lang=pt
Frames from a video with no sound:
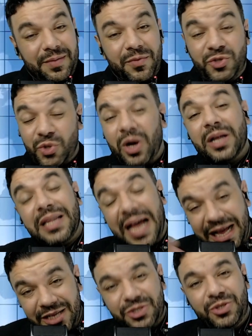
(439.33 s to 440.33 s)

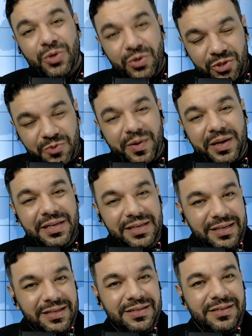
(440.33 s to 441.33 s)
jornais de outros
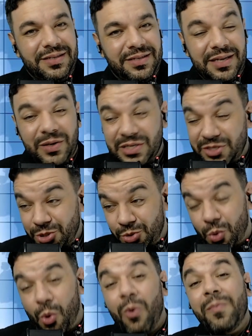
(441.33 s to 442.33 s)
países, eu assisto
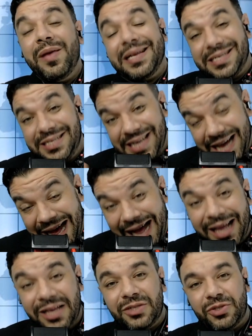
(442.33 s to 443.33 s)

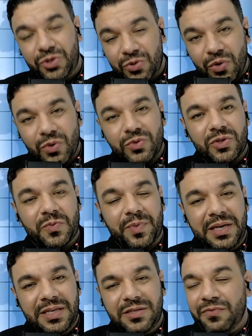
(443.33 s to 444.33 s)
comerciais de outros
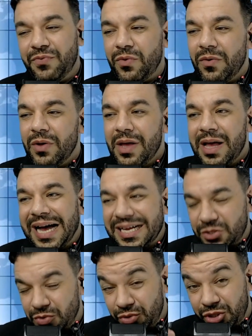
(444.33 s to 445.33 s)
países, eu fico
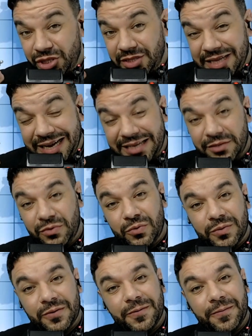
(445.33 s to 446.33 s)

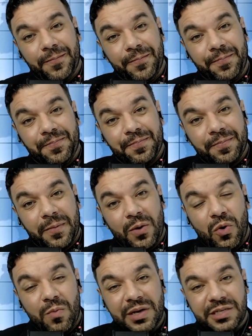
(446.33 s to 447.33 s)
assustado.
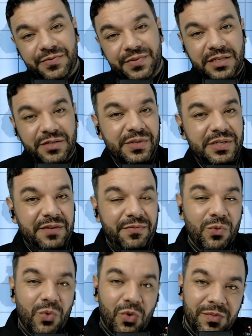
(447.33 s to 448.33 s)
Como às vezes você vê
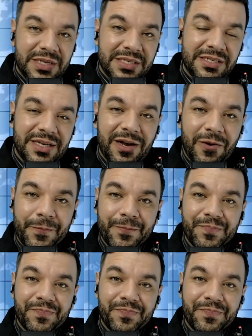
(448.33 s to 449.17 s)
um comercial